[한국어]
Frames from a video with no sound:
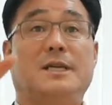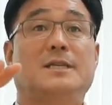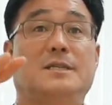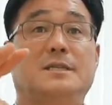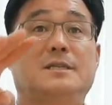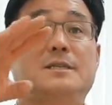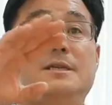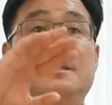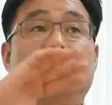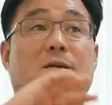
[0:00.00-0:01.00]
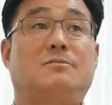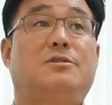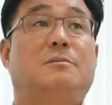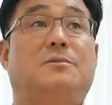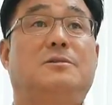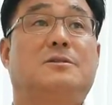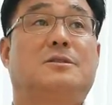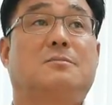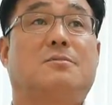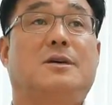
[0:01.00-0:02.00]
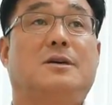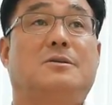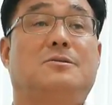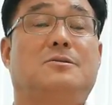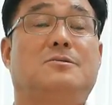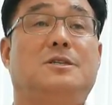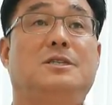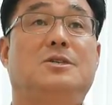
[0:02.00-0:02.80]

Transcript: 자이링스를 프리퍼드 서플라이어로